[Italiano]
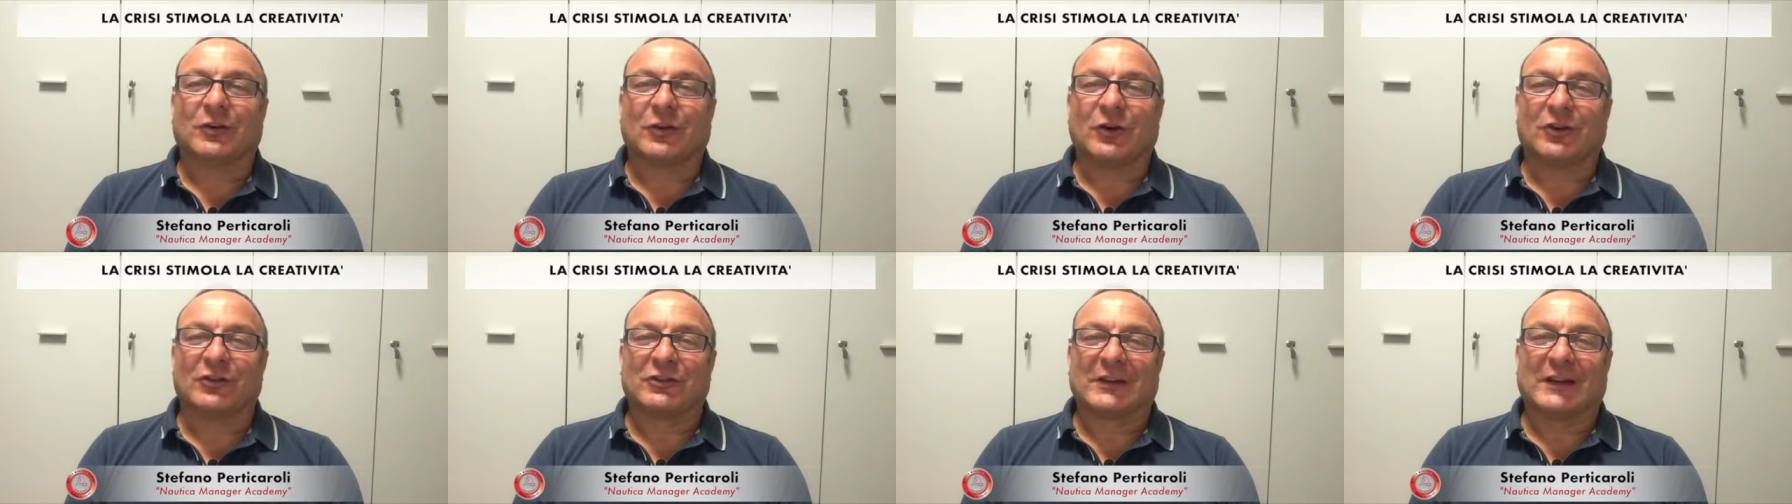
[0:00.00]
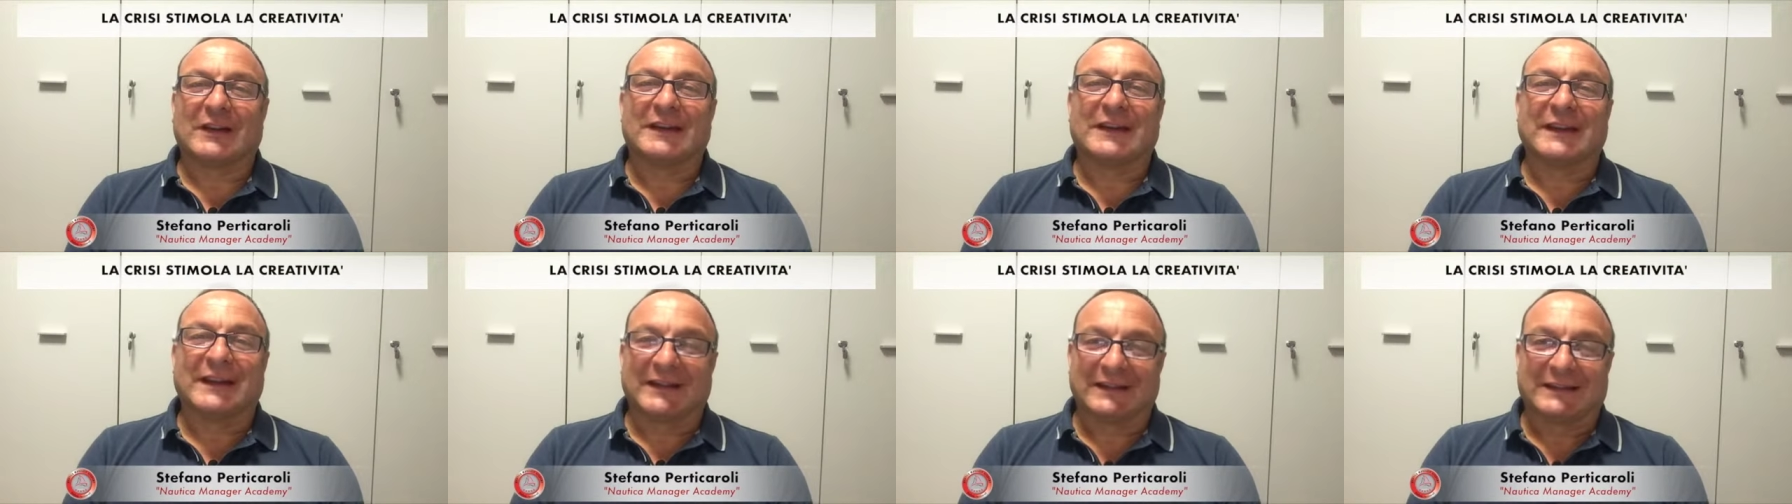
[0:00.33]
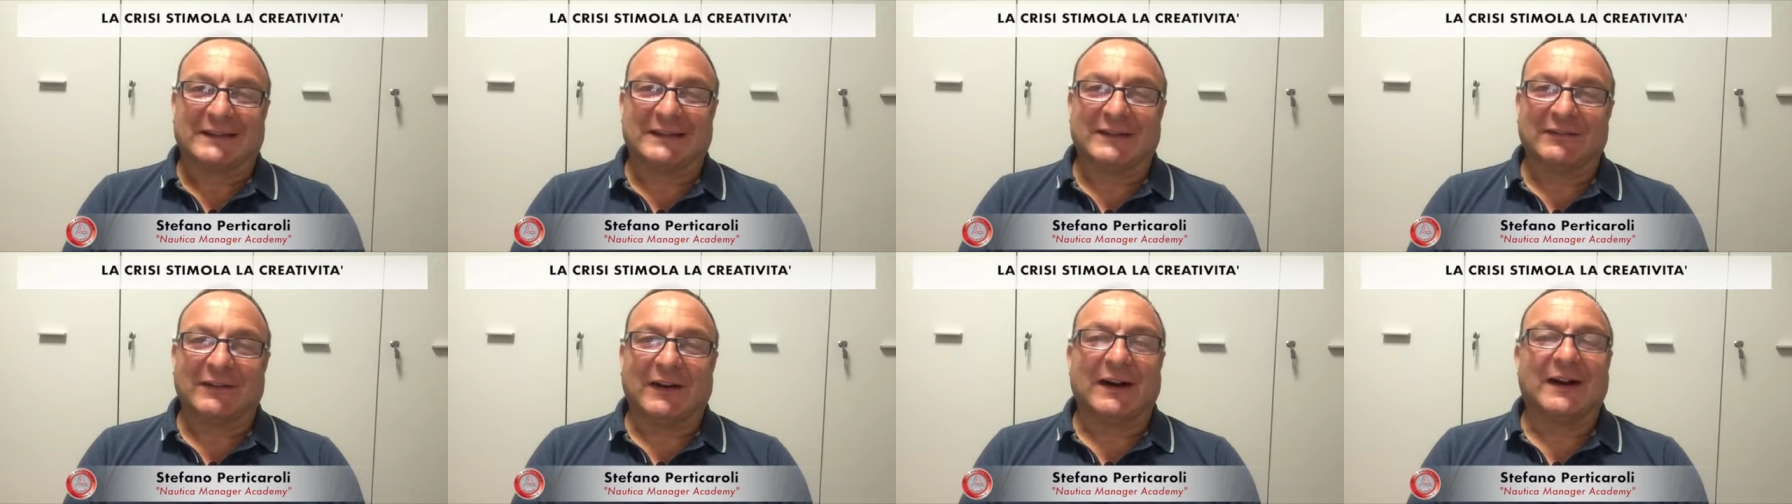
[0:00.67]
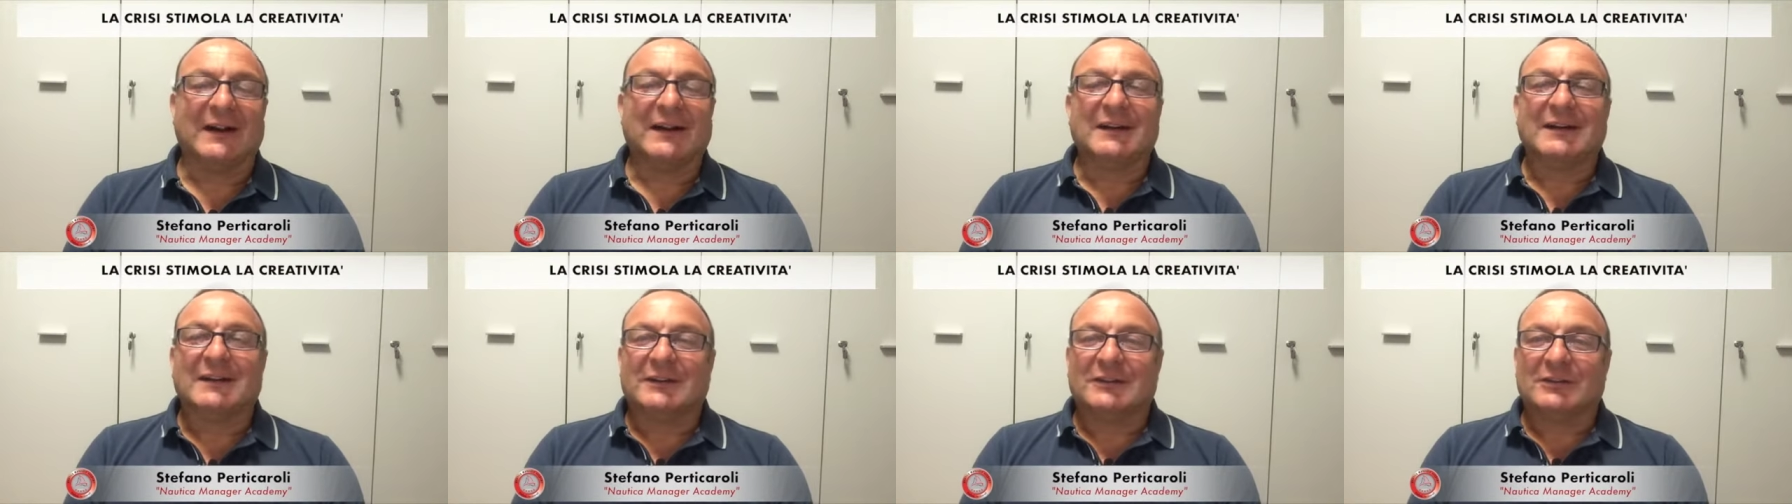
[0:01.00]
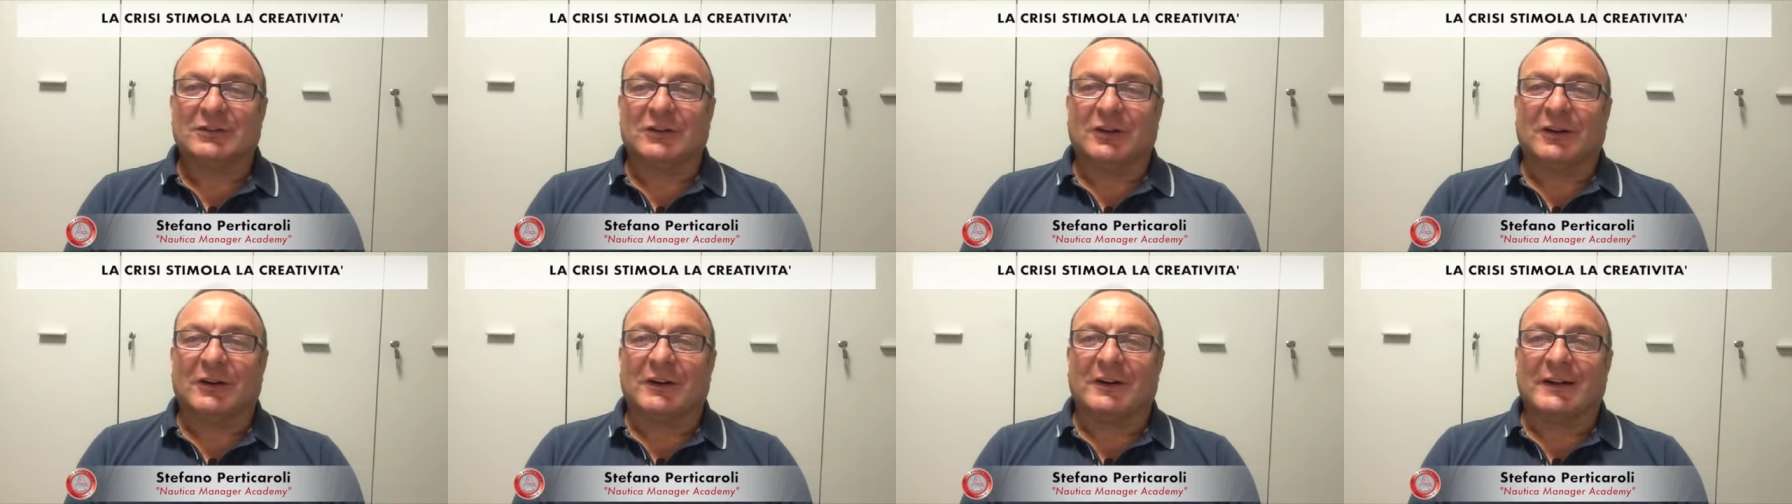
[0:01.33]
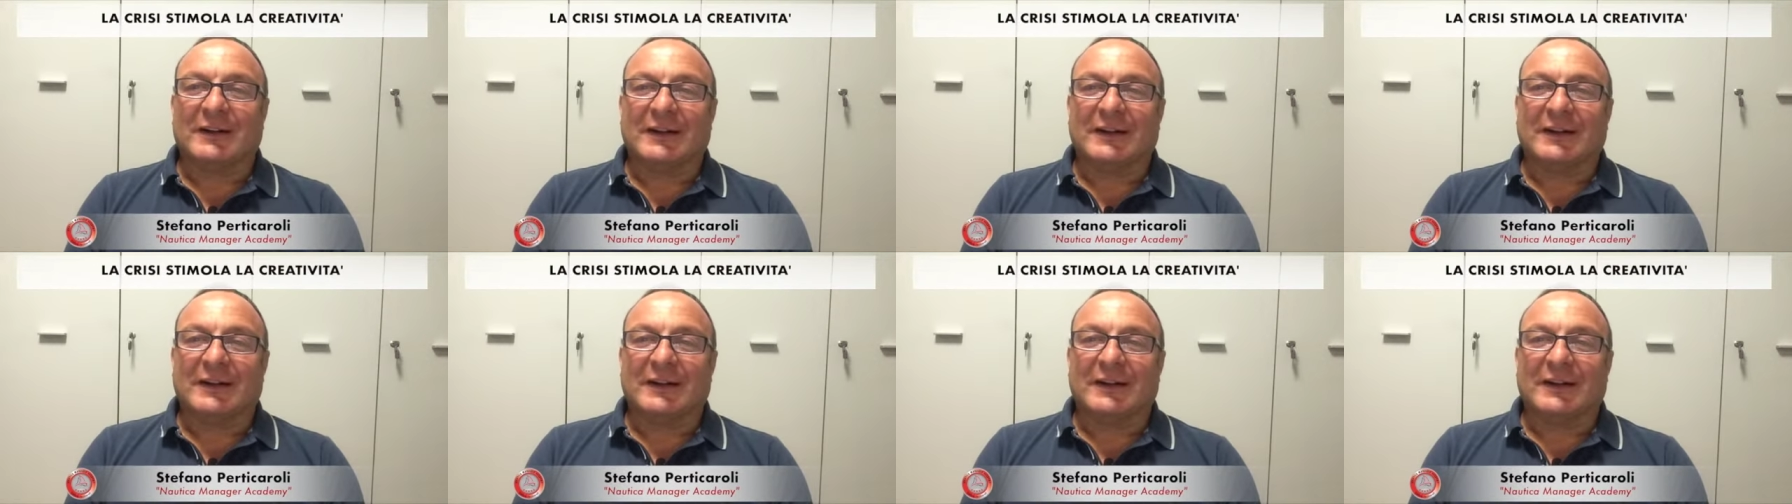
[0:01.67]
cosa negativa, no?